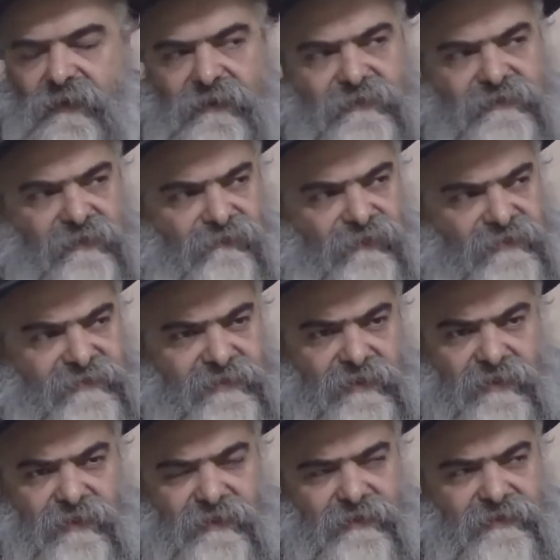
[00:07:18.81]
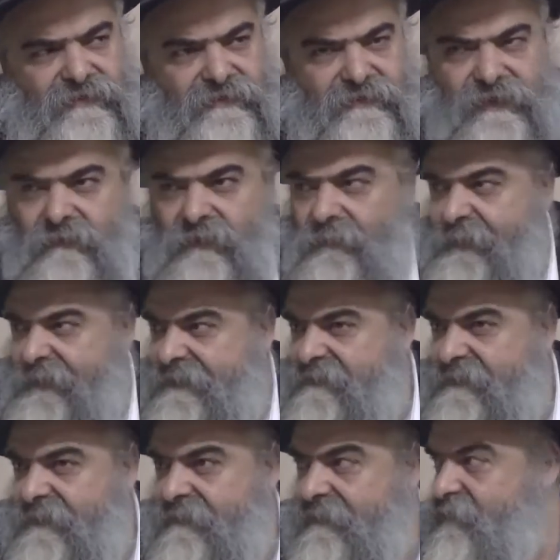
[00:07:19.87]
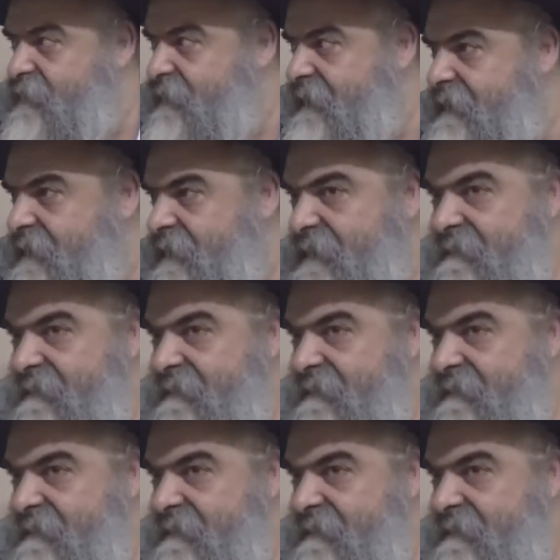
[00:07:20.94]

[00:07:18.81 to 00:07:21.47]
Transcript: cette fois-ci, ils étaient tellement pressés d'écouter